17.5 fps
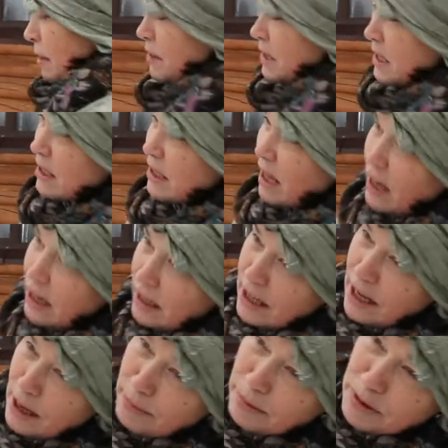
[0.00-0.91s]
бы
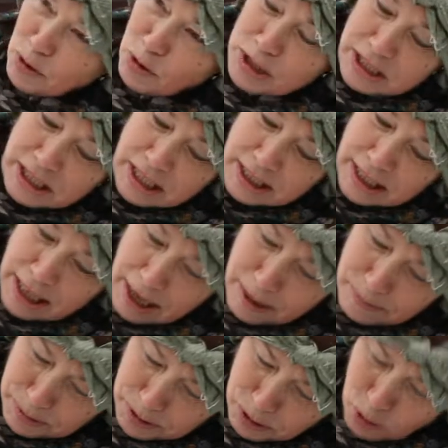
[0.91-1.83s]
старые обноски
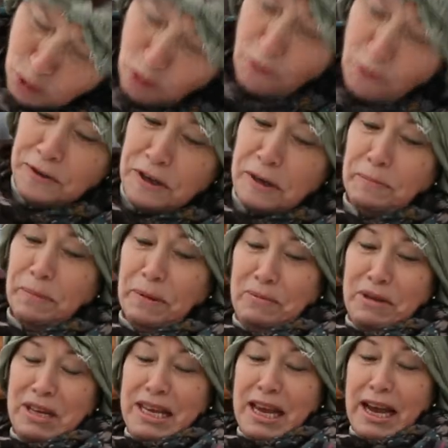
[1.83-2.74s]
на обновки
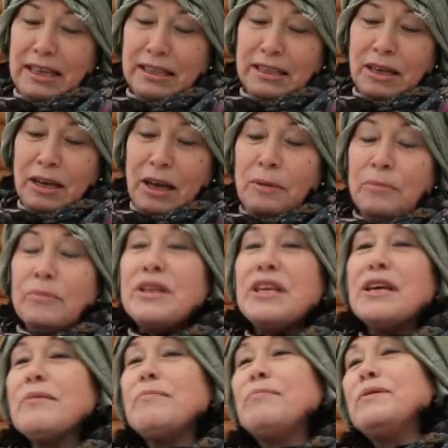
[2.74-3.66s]
поменять.
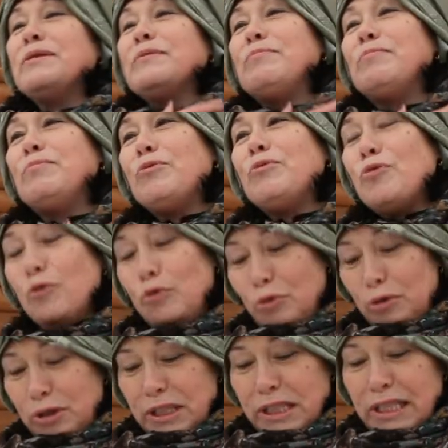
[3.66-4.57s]
Мне бы
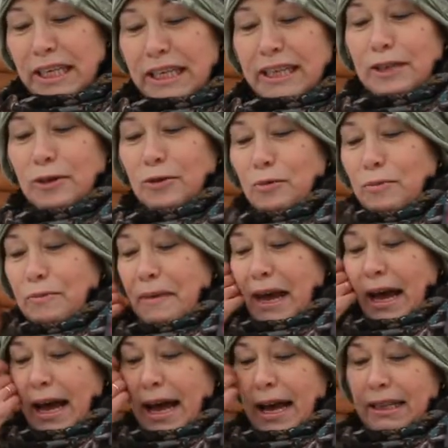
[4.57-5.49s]
бусы и
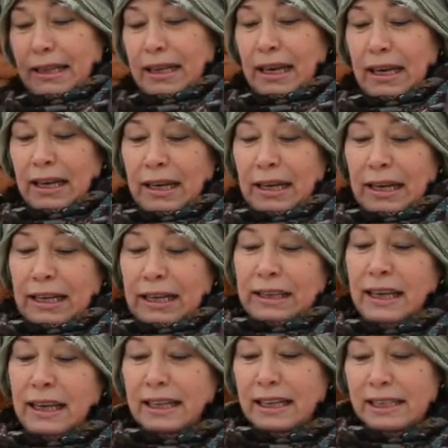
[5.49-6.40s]
румяна,
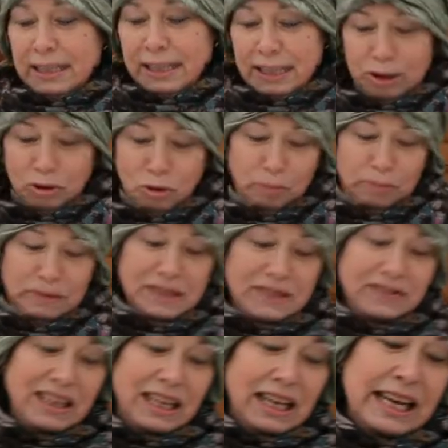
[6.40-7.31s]
да косынку
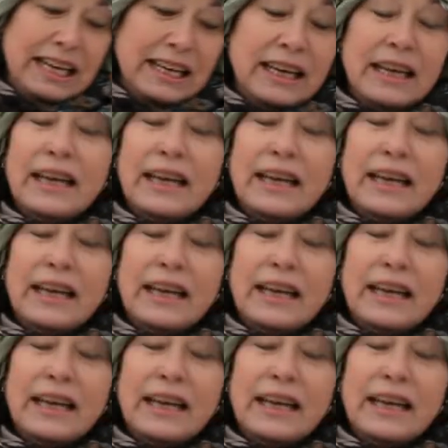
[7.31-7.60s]
посветлей.